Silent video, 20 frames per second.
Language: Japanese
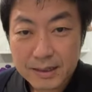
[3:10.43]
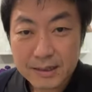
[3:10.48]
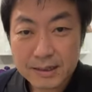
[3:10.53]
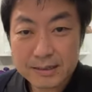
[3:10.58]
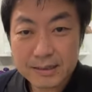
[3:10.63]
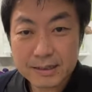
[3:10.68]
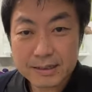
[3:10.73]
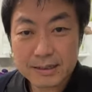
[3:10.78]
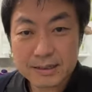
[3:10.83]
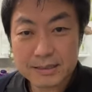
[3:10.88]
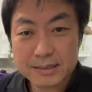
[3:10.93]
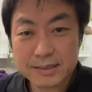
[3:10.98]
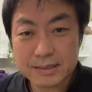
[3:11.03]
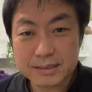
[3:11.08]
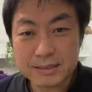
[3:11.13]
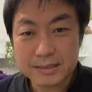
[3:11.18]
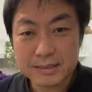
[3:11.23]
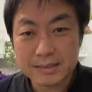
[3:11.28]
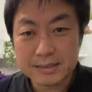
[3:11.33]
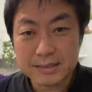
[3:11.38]
新
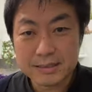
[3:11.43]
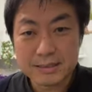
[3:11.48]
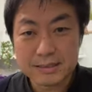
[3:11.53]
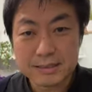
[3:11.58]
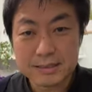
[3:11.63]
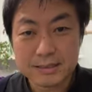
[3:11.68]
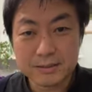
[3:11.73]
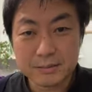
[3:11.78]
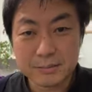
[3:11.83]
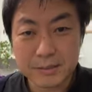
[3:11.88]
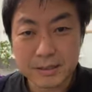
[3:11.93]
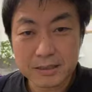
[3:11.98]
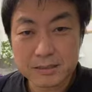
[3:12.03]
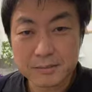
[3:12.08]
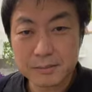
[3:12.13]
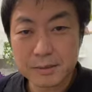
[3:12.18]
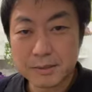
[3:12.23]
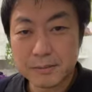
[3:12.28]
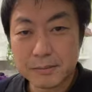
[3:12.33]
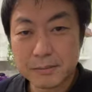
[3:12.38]
しい色味
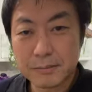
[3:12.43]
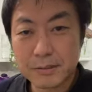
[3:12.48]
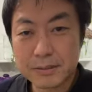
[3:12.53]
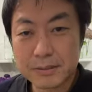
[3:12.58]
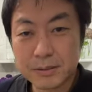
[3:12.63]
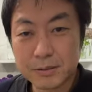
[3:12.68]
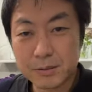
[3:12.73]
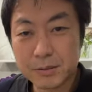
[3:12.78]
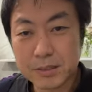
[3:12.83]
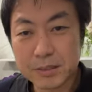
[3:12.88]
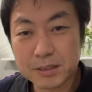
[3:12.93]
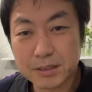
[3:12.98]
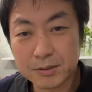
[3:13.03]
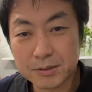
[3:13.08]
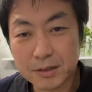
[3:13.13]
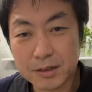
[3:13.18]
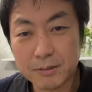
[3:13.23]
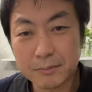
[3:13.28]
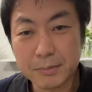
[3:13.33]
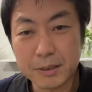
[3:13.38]
初めて見ました欲しい
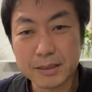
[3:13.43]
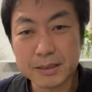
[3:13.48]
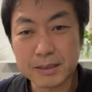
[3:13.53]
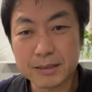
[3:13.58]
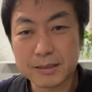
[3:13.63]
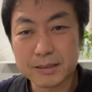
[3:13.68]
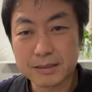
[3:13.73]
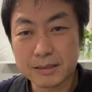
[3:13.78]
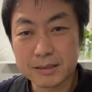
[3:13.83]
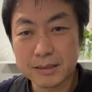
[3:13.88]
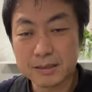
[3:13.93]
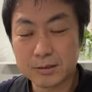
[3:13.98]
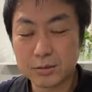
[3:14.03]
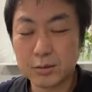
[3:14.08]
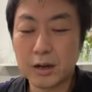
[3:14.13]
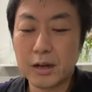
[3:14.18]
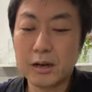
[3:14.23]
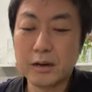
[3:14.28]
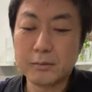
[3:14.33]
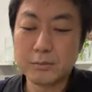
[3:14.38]
けど完売なんですね
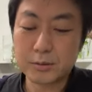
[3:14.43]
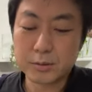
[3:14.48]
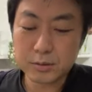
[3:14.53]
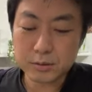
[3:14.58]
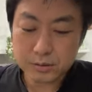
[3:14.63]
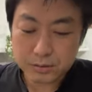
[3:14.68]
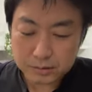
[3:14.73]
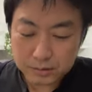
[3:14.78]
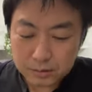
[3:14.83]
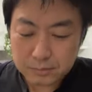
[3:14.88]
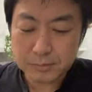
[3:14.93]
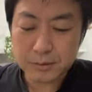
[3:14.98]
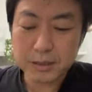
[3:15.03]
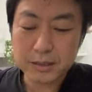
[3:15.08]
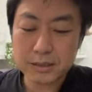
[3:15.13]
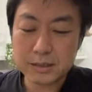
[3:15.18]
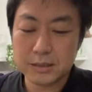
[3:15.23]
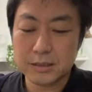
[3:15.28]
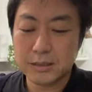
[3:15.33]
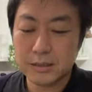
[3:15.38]
そうあれもすっごい
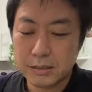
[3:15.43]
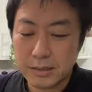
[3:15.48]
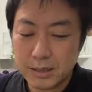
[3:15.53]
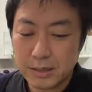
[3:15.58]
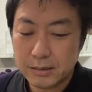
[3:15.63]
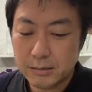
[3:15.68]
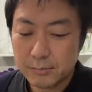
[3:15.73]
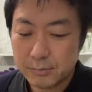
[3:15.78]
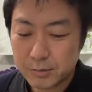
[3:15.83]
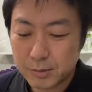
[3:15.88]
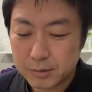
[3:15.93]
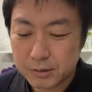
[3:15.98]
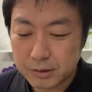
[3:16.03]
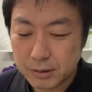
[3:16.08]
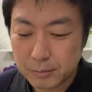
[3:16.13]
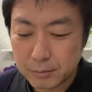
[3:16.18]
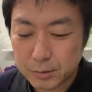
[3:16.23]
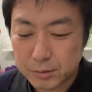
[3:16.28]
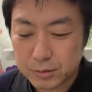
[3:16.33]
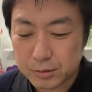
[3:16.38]
昔にね
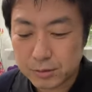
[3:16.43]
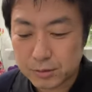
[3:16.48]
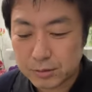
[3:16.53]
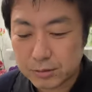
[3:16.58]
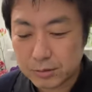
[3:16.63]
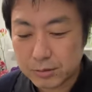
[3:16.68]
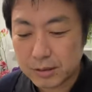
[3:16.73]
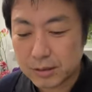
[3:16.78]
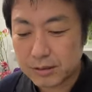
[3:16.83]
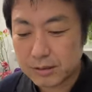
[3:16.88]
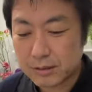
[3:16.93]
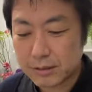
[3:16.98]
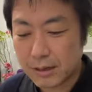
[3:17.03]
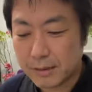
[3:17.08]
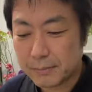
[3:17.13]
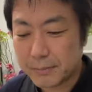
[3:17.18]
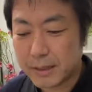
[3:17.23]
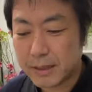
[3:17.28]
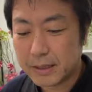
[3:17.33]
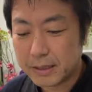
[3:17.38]
僕がもう15年ぐ
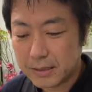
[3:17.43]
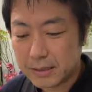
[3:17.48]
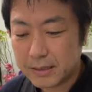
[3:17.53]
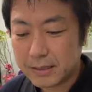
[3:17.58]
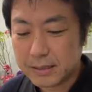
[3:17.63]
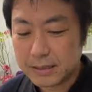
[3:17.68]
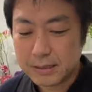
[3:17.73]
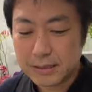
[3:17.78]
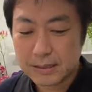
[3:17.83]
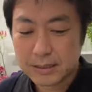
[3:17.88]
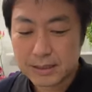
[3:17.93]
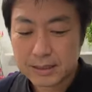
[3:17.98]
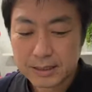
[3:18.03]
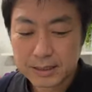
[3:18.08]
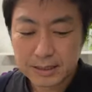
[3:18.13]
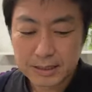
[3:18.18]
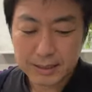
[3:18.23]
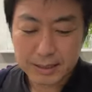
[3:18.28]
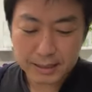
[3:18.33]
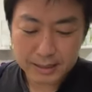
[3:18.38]
らい前に
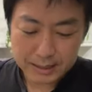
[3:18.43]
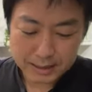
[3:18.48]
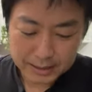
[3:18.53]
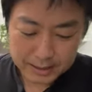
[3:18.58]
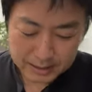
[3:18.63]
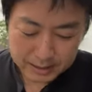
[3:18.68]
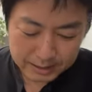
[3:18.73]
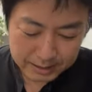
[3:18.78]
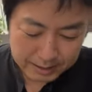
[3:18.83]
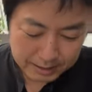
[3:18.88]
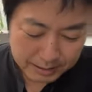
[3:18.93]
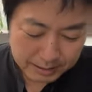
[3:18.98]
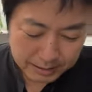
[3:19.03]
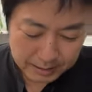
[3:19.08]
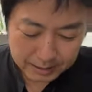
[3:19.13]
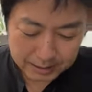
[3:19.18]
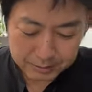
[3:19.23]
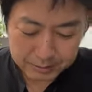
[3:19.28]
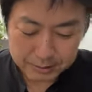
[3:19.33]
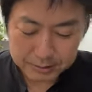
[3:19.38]

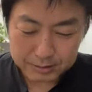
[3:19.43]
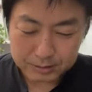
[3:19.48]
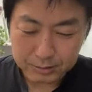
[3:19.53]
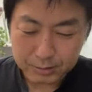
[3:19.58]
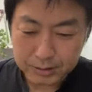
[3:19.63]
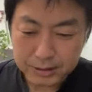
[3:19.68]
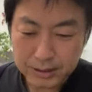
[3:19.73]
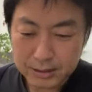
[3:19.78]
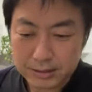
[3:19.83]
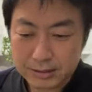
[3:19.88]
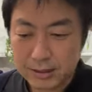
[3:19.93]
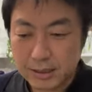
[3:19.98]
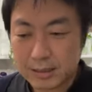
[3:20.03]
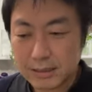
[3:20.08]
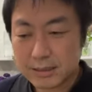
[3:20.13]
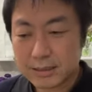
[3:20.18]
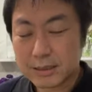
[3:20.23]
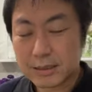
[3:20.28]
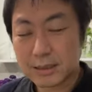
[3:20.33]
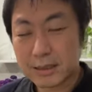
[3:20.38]
えー、アイロニーで取り
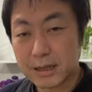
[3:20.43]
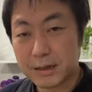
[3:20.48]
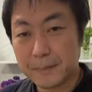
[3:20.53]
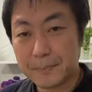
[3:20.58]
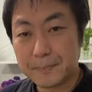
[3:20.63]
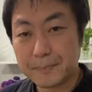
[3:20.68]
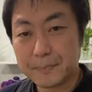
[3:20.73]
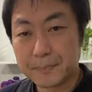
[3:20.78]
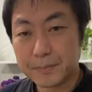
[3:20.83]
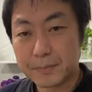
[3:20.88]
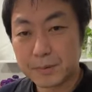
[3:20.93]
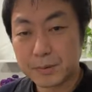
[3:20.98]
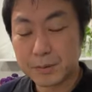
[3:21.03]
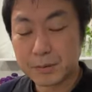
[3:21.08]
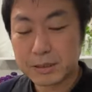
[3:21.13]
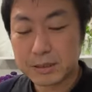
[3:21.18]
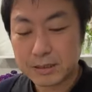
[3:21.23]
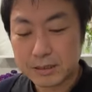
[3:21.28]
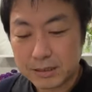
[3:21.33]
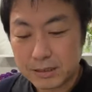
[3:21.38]
扱いしてた
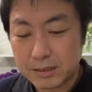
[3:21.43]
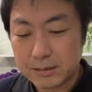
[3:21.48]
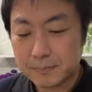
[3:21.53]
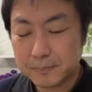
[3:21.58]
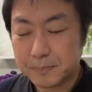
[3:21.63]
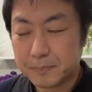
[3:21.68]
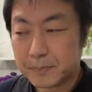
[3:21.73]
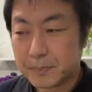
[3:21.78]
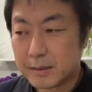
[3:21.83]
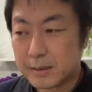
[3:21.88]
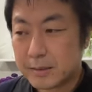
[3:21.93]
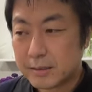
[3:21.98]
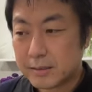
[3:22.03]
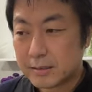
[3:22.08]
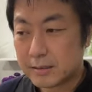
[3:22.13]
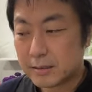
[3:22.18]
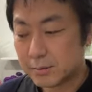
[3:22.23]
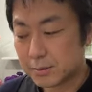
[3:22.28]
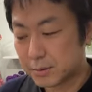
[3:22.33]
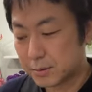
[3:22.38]
時に
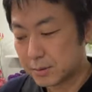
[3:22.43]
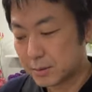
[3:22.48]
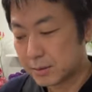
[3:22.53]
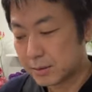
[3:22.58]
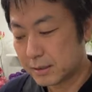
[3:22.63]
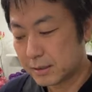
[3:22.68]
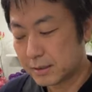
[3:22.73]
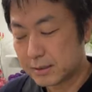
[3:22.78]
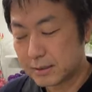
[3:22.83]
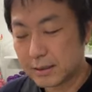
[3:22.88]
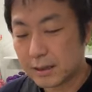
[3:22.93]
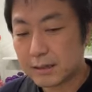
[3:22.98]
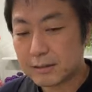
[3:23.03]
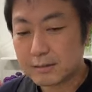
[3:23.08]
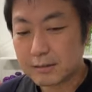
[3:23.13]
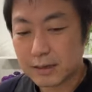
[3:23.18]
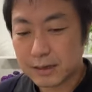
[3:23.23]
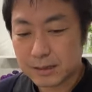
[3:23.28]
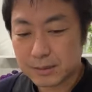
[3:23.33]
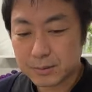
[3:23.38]
仕事で
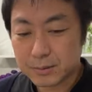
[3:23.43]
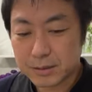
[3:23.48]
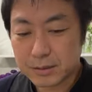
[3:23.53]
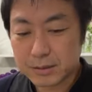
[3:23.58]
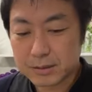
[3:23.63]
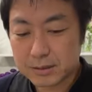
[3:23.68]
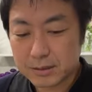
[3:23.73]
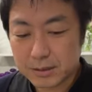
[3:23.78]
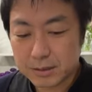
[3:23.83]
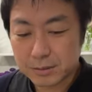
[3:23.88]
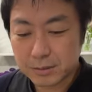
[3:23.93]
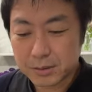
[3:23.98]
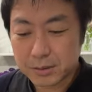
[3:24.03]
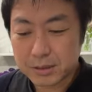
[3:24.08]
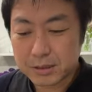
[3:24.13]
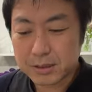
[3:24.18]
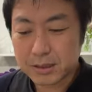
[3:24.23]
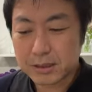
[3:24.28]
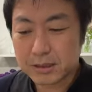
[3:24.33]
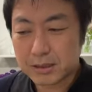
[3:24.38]
使うからといって
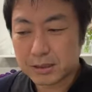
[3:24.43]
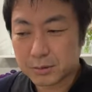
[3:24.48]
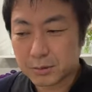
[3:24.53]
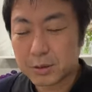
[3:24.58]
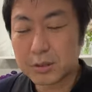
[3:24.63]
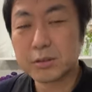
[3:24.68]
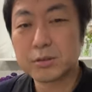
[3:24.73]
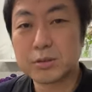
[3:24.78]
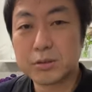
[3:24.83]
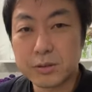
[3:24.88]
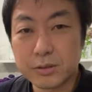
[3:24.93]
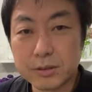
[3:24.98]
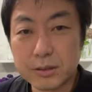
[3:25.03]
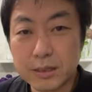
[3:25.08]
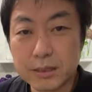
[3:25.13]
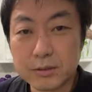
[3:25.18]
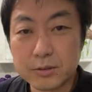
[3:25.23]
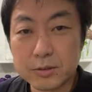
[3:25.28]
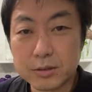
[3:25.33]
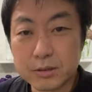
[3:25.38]
置いていたコレクション
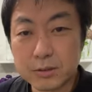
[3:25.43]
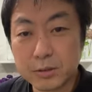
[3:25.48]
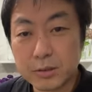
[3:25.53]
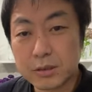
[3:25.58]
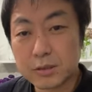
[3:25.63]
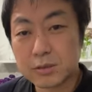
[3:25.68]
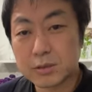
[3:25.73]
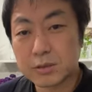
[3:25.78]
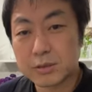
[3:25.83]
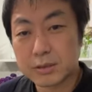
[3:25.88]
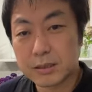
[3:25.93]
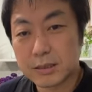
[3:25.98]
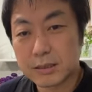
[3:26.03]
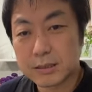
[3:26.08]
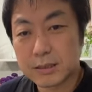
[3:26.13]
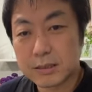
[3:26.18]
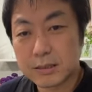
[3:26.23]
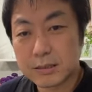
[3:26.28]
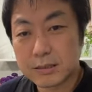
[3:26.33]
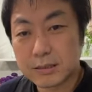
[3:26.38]
谷口コレクション
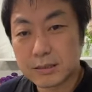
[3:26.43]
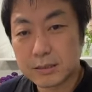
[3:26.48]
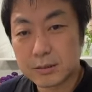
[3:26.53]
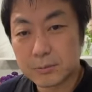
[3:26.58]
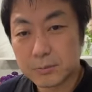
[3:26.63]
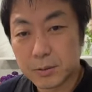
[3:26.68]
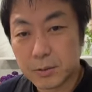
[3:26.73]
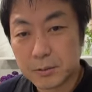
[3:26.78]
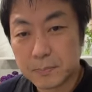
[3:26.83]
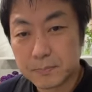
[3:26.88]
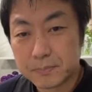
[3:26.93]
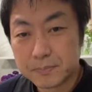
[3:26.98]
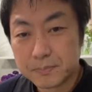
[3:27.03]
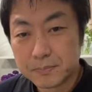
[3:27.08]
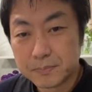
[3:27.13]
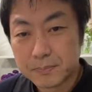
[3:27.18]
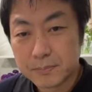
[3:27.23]
だったんですけども、